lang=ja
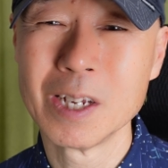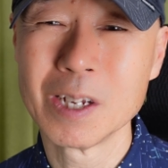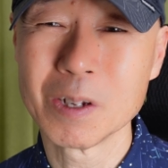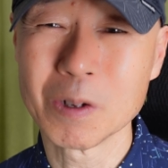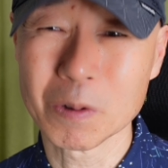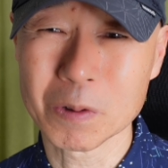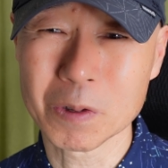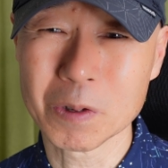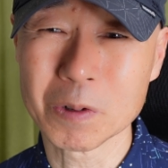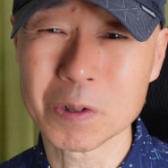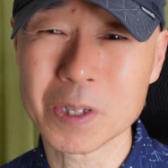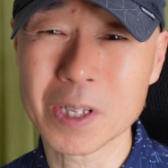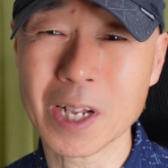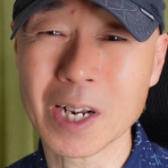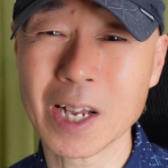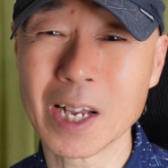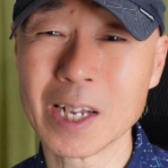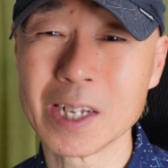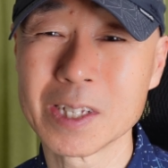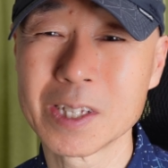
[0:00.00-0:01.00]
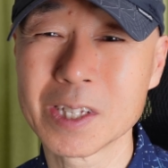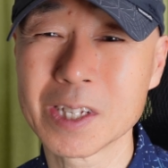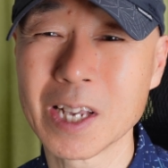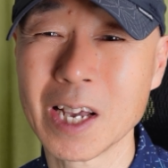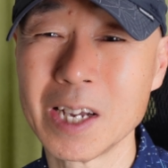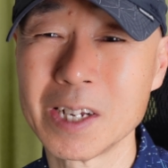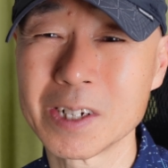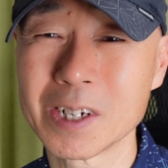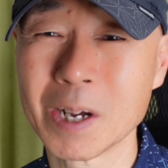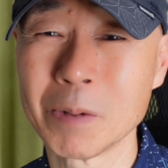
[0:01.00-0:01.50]
ひょっとしたら
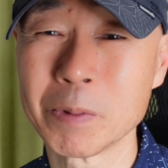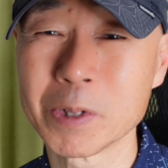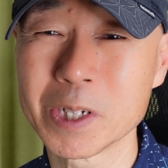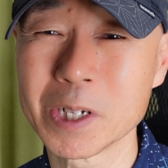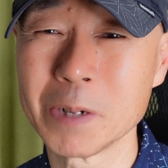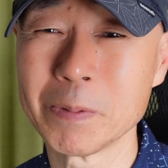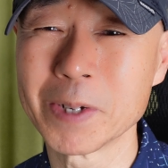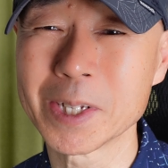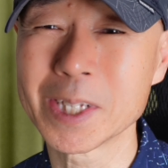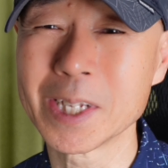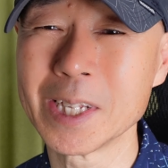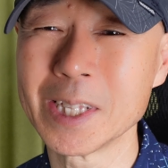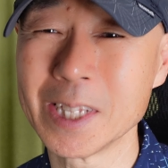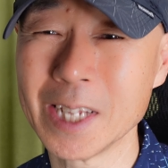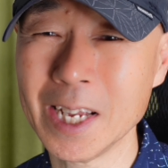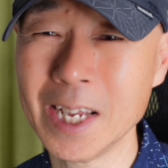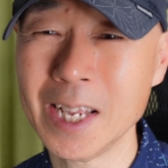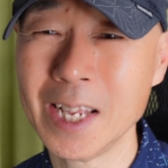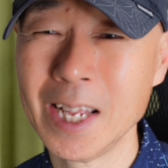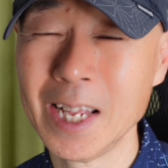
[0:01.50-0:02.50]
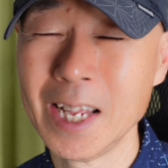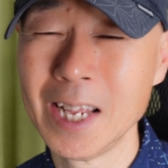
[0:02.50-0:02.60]
使えるかもしれませんね。